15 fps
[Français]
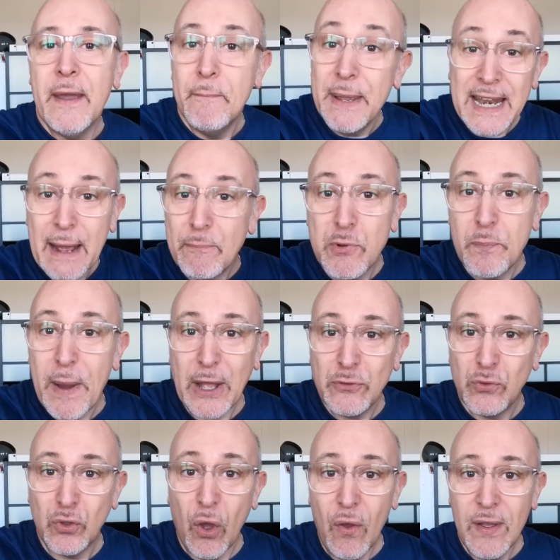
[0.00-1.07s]
Mais la plupart
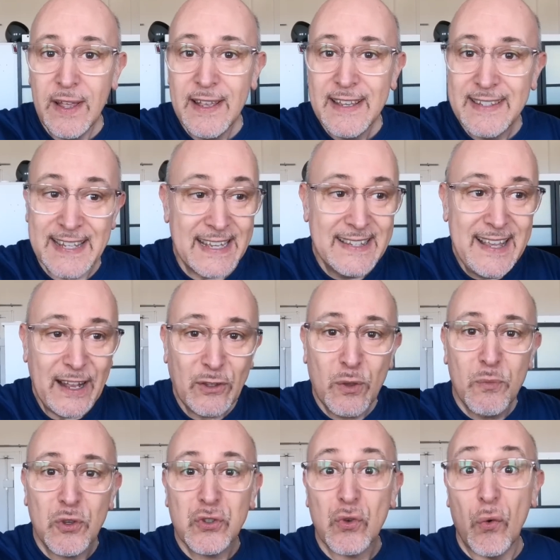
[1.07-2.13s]
du temps, c'est
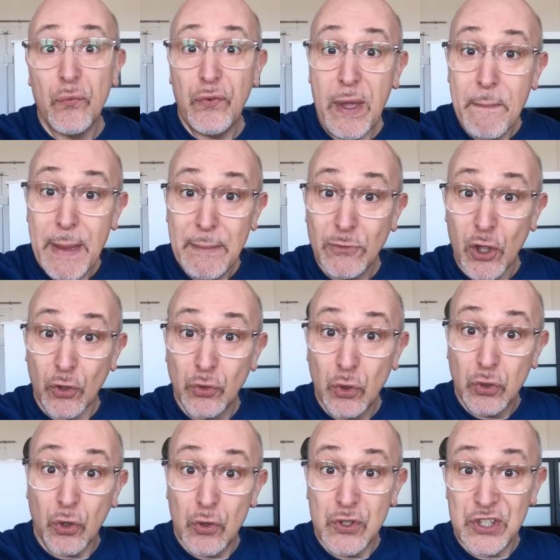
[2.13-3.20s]
exactement ce qu'on fait, même dans
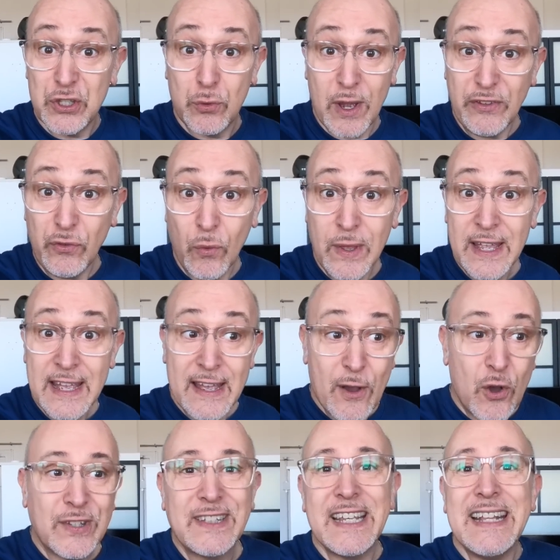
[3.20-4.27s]
d'autres situations.
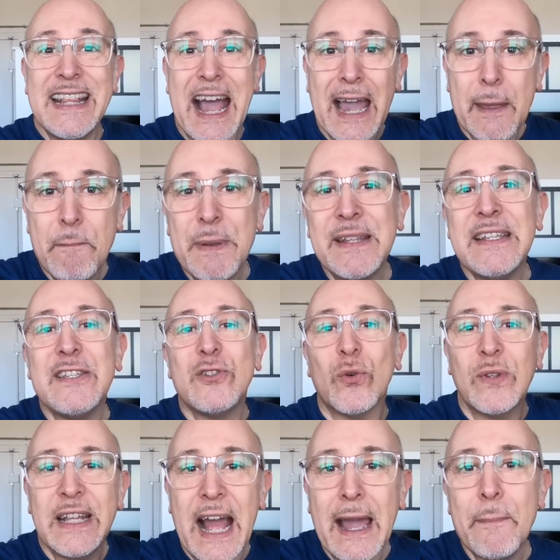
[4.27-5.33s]
C'est de la
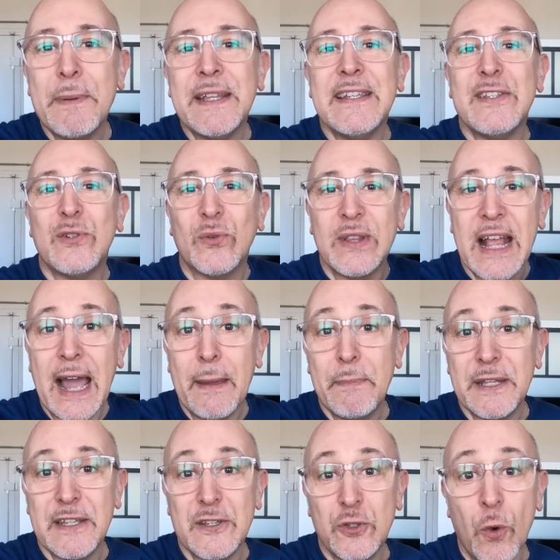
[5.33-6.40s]
répétition, de la répétition, de la
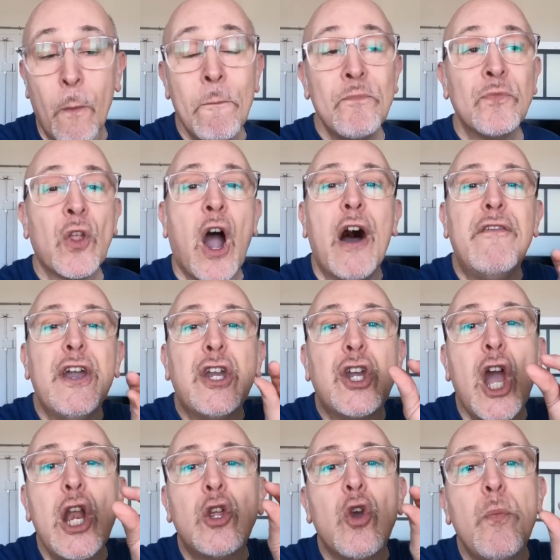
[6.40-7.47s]
répétition avec
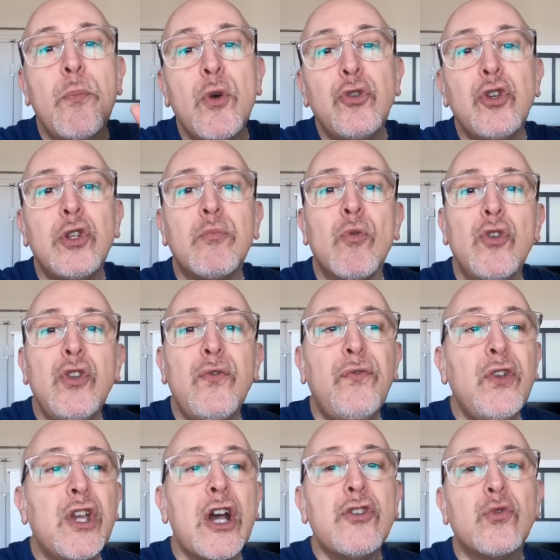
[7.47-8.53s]
quelques petites
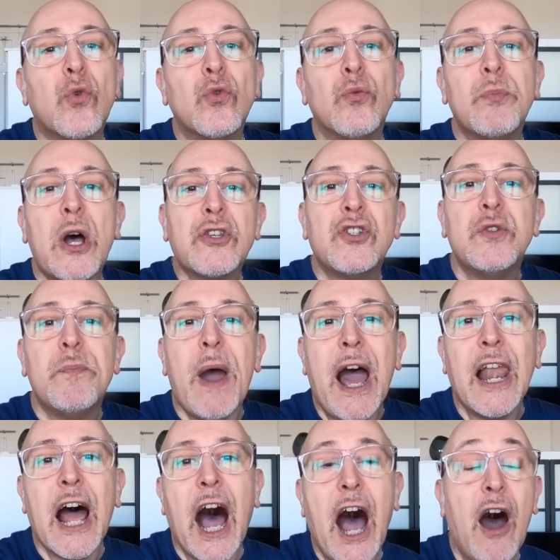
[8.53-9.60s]
modifications par-ci
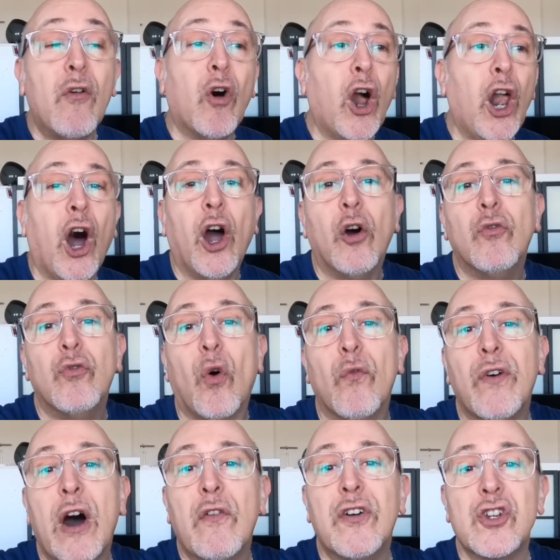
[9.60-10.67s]
par-là. Voilà,
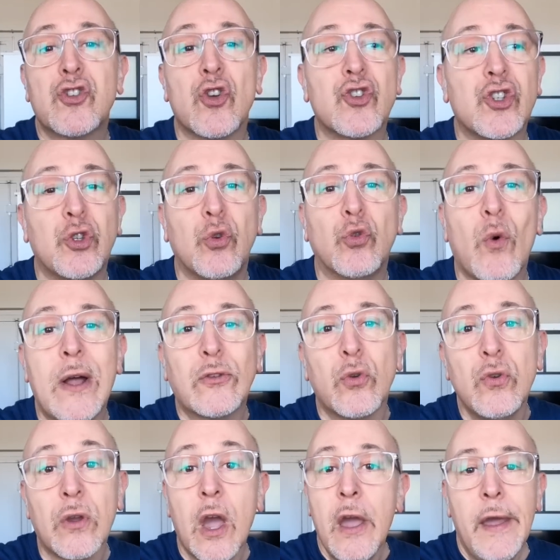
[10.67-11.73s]
on va, changer deux trois
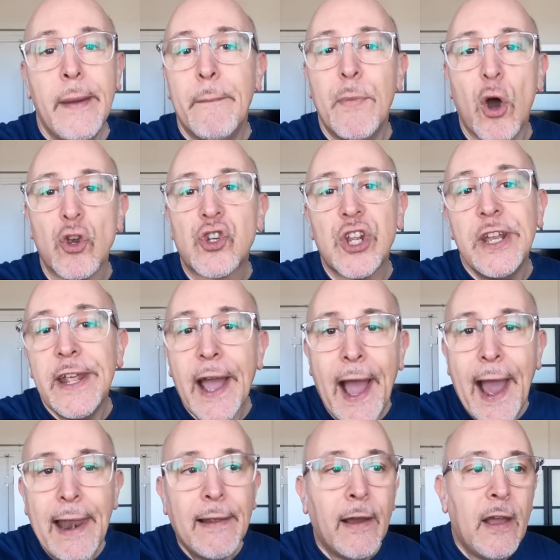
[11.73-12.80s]
trucs, mais en
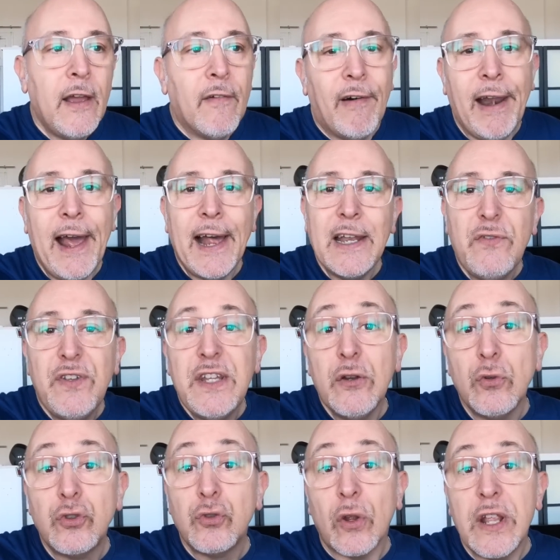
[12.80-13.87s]
général, voilà, les
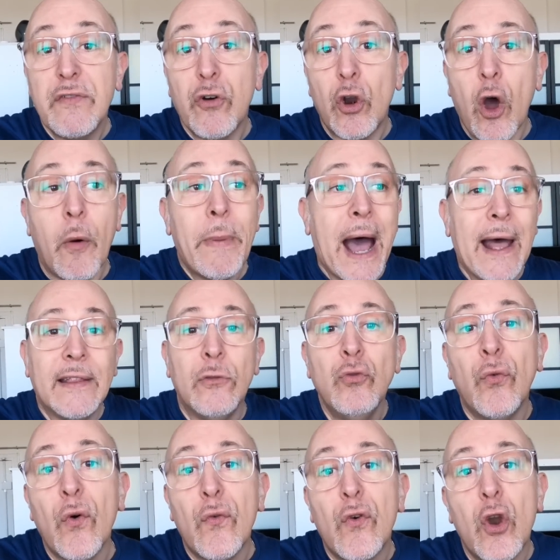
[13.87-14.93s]
vidéos sur les volants, bah
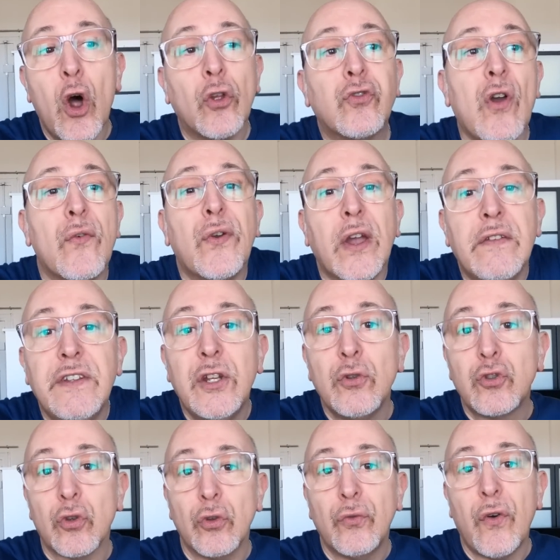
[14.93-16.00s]
nouveau volant, tu vas faire une vidéo
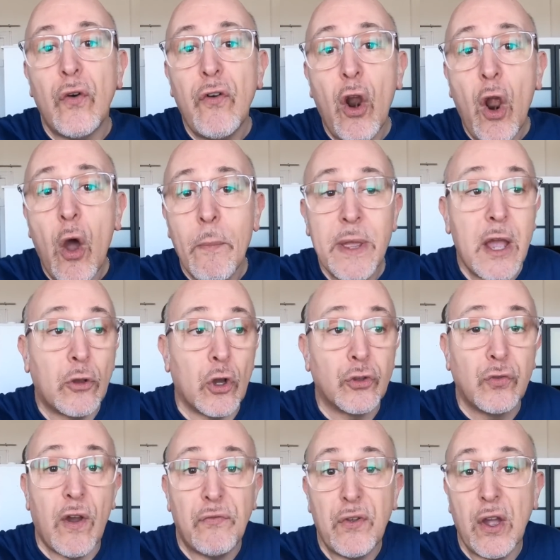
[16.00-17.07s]
sur nouveau volant, mais quand
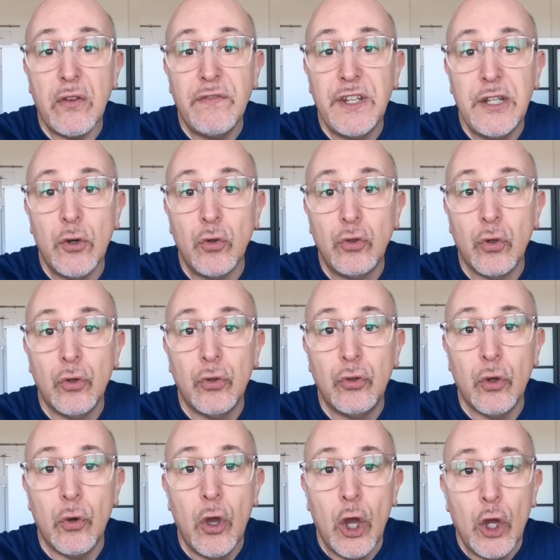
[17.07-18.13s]
tu vas faire une vidéo de,
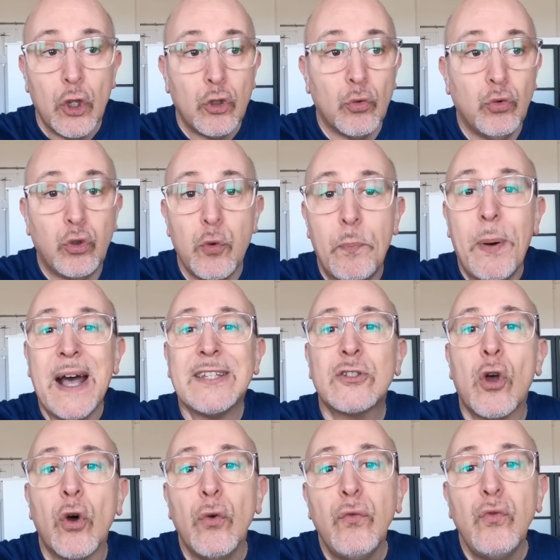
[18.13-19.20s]
de où tu passes
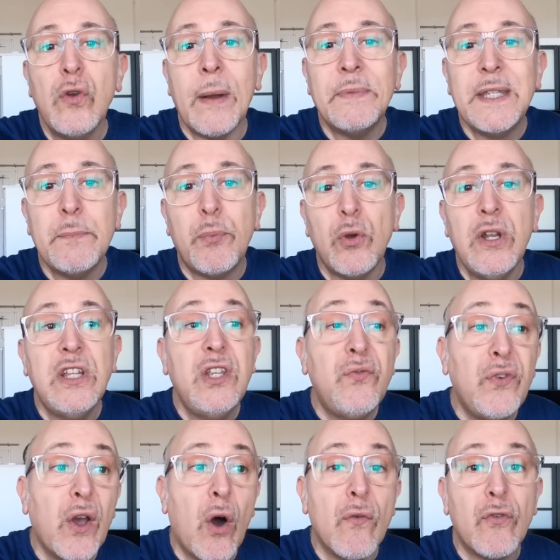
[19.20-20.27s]
en revue un petit peu les
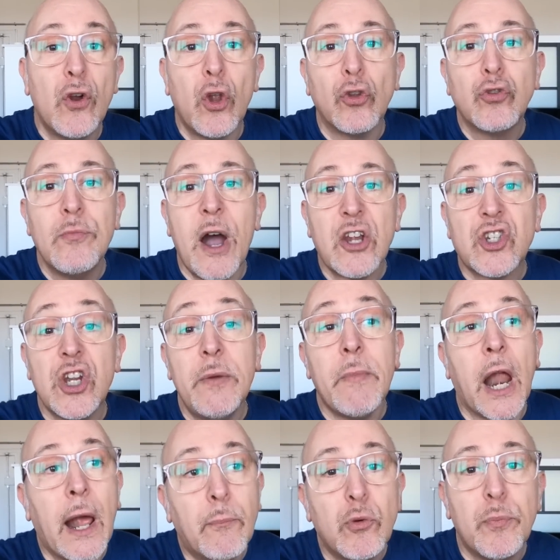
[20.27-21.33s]
différents volants du marché,
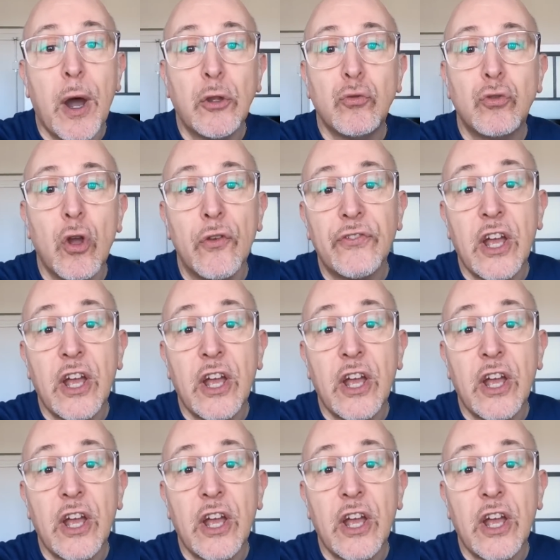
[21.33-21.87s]
bah, la plupart du temps